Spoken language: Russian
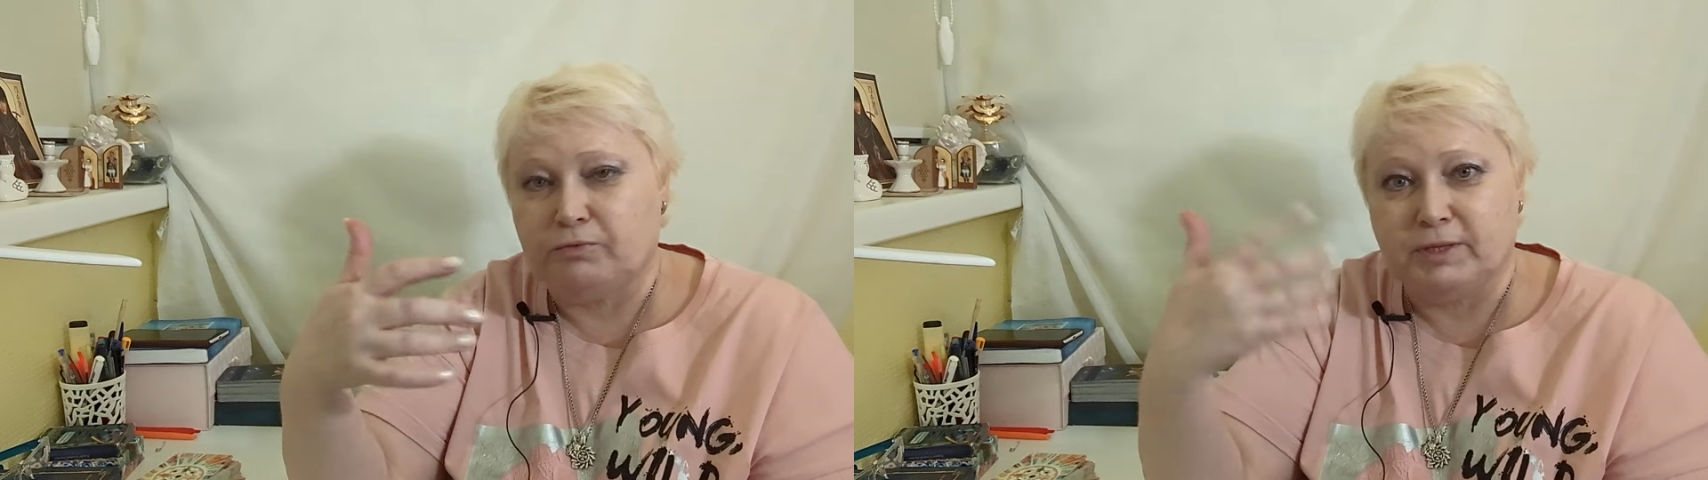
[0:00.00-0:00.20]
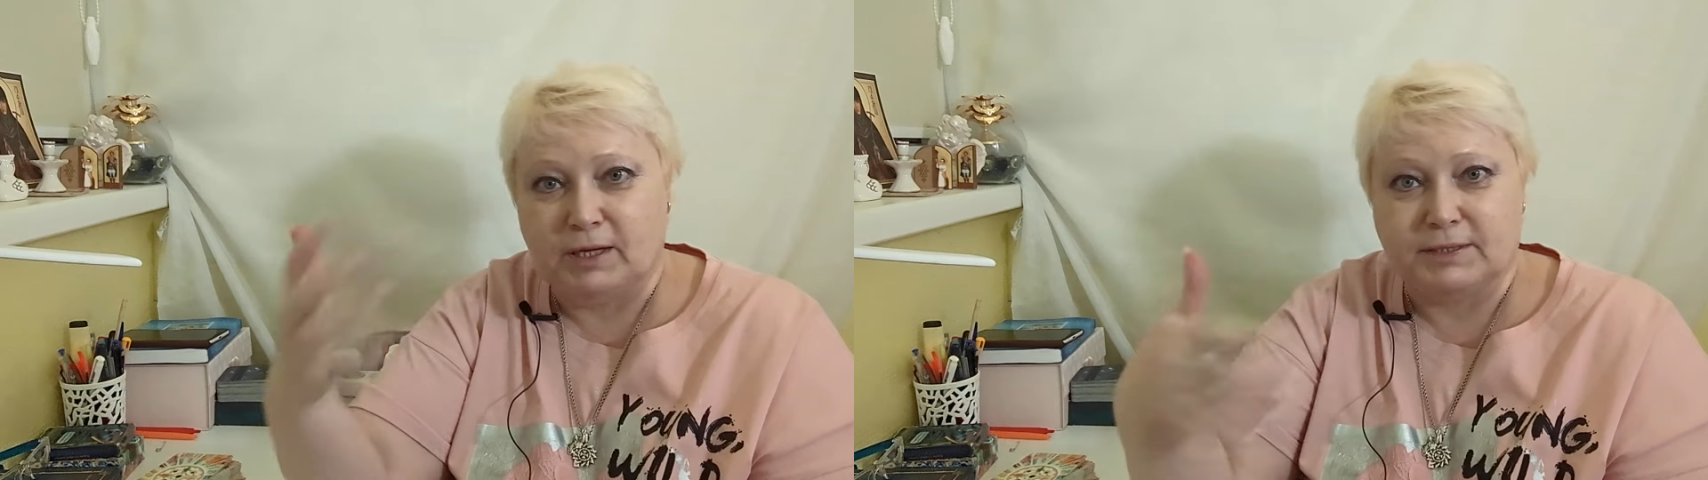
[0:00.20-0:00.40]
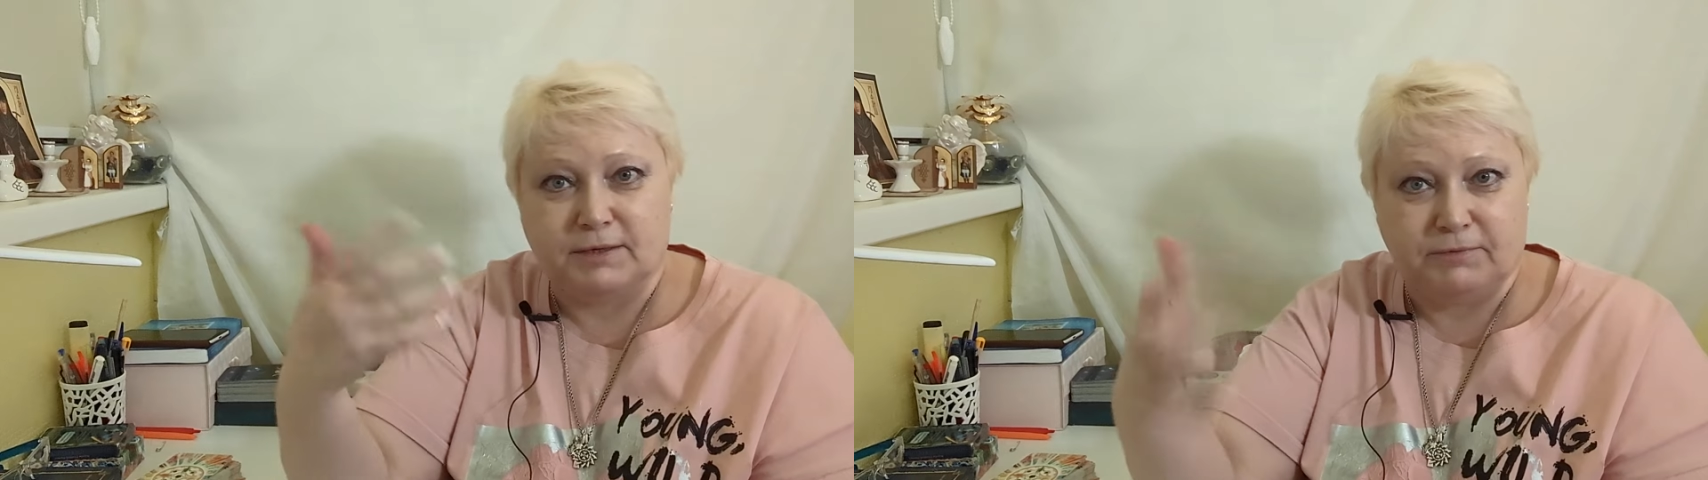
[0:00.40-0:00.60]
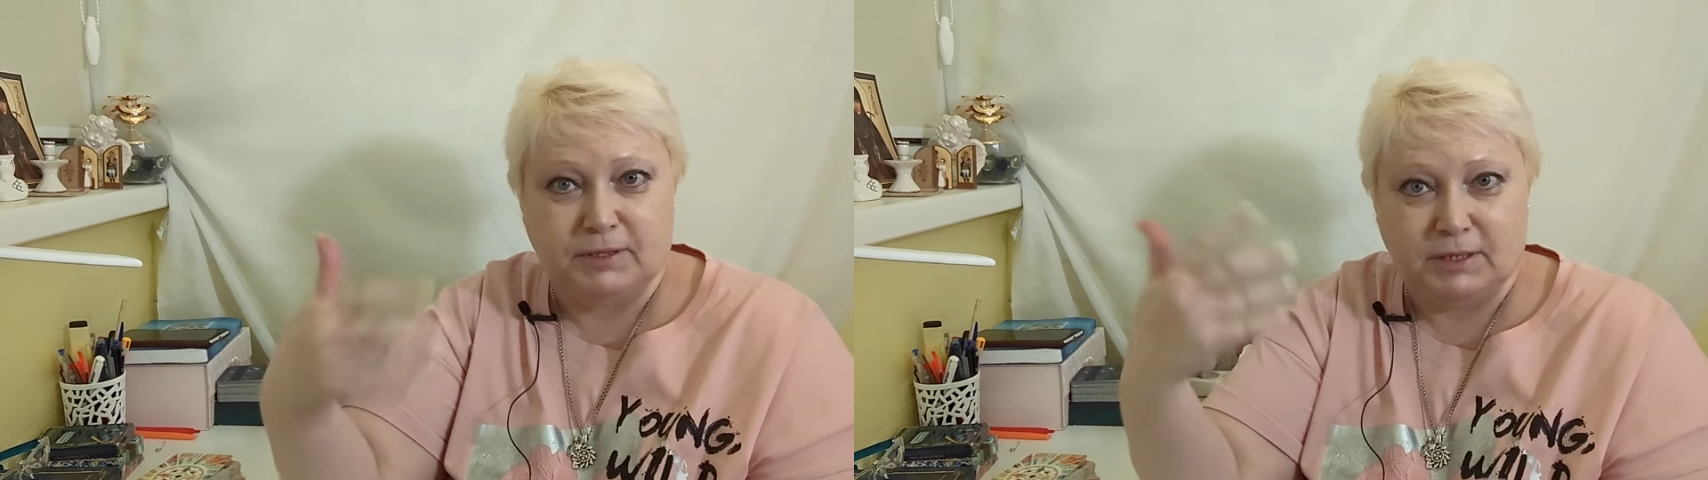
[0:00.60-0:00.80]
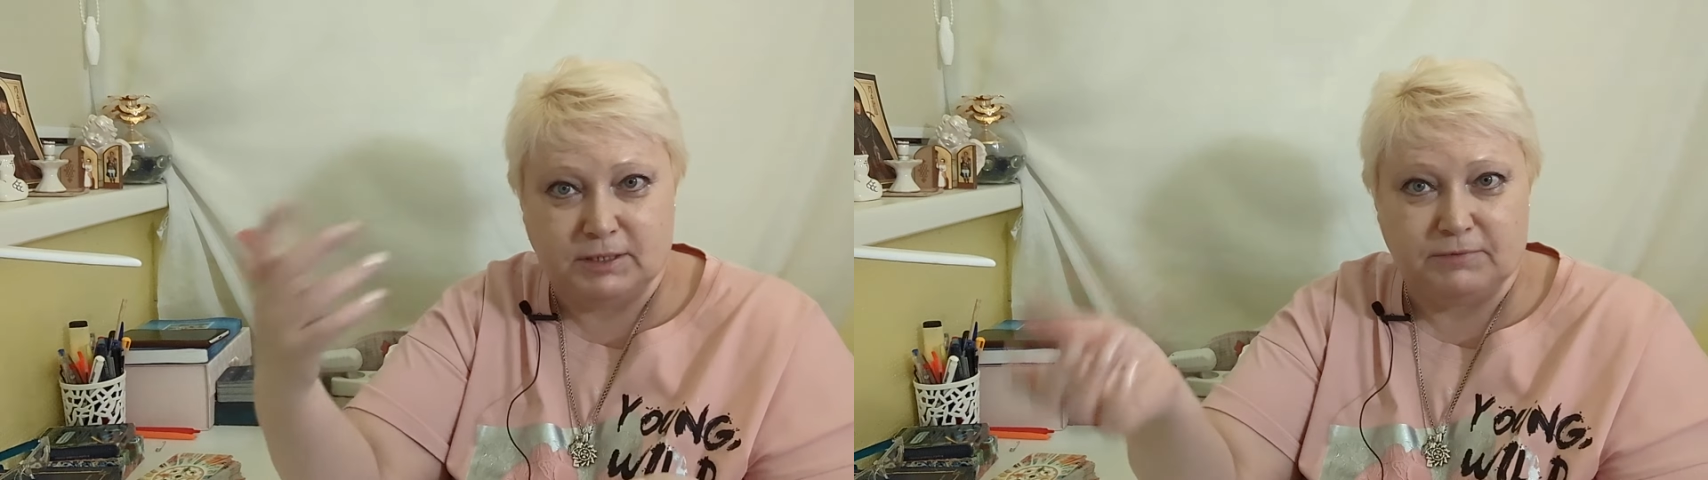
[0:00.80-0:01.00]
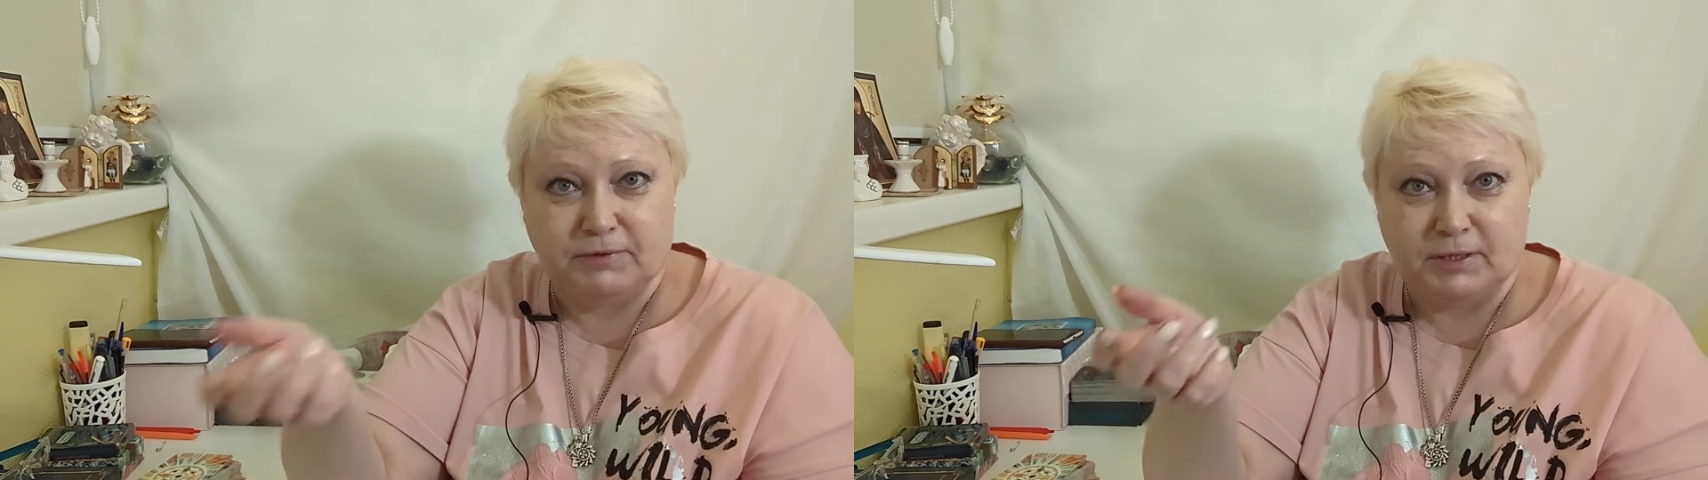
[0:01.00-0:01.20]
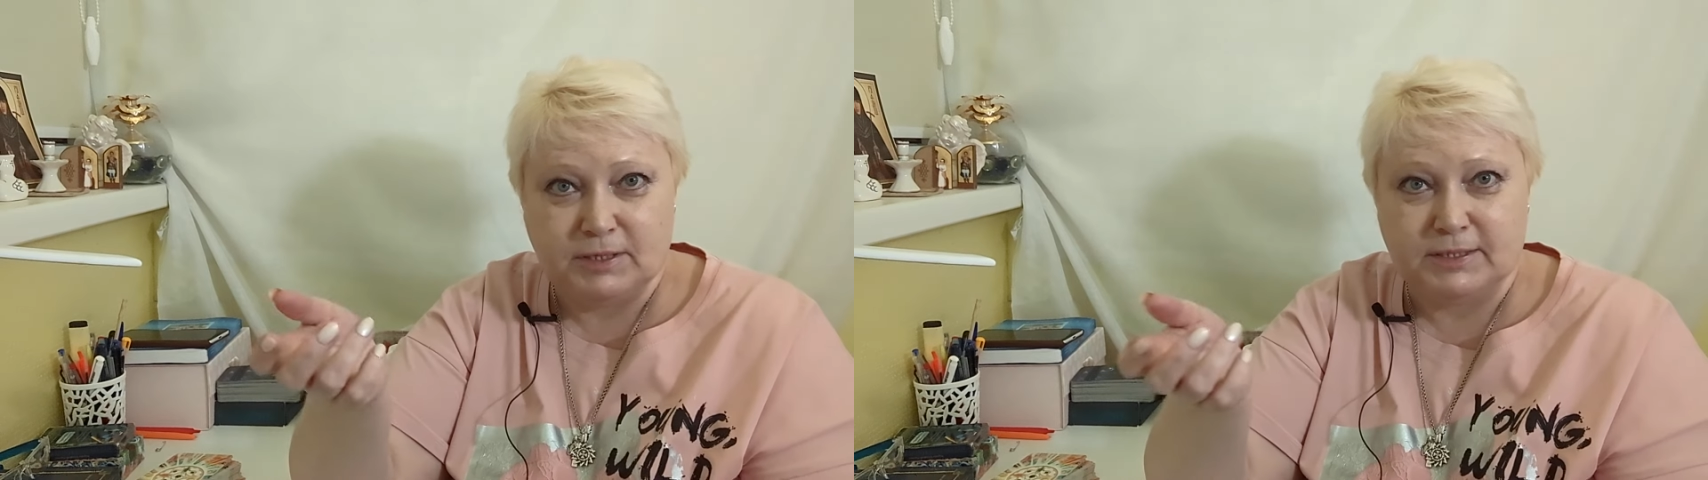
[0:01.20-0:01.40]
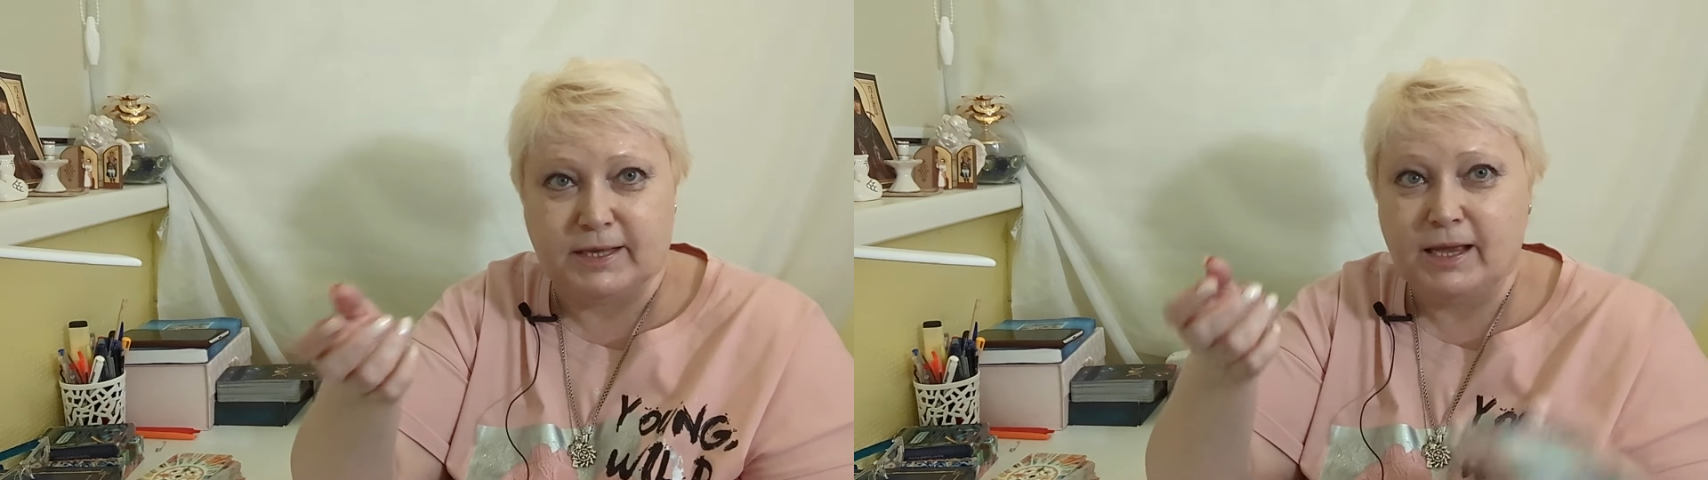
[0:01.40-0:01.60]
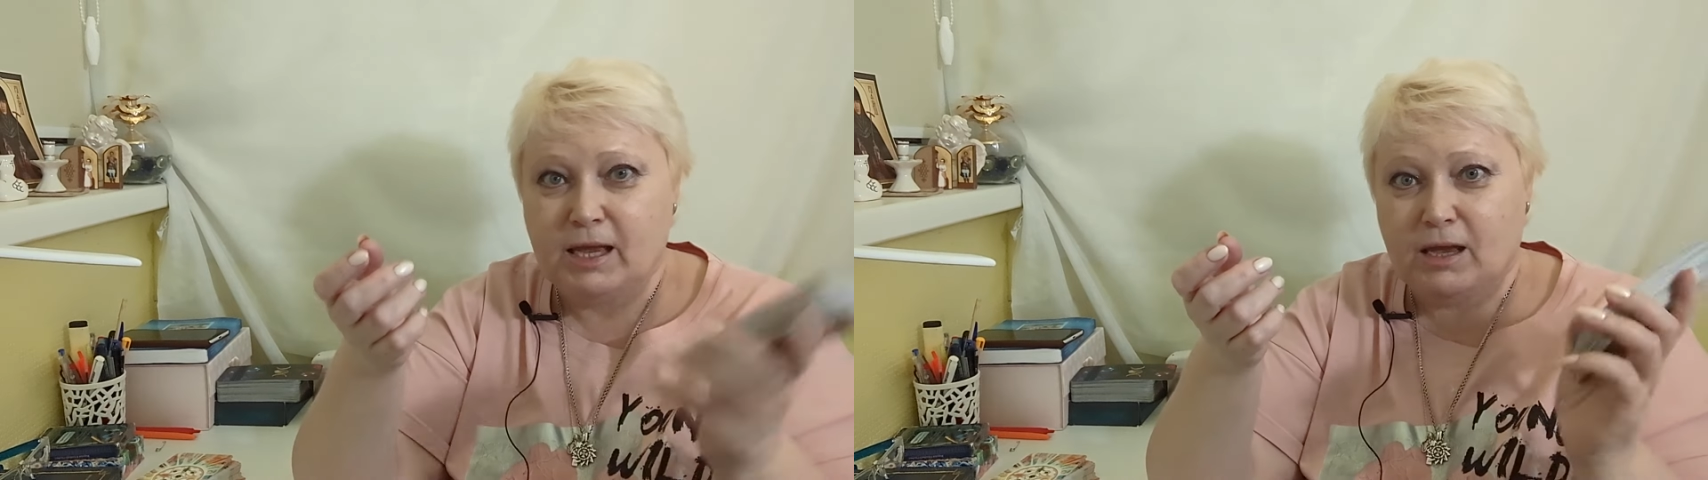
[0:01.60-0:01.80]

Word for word: финансы, финансы, финансы,